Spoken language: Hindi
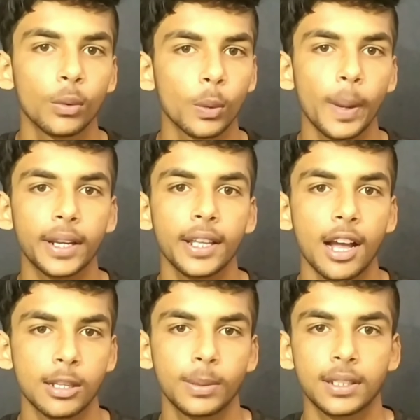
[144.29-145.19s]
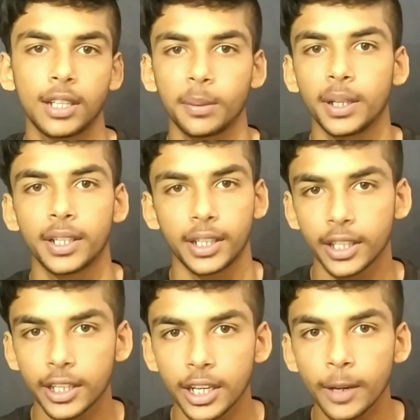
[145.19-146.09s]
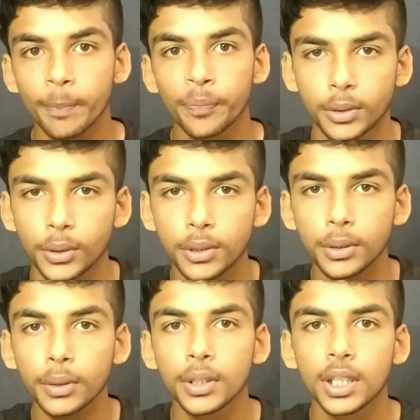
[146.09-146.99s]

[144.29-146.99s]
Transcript: रुपए के आसपास लगभग रखी गई है तो दोस्तों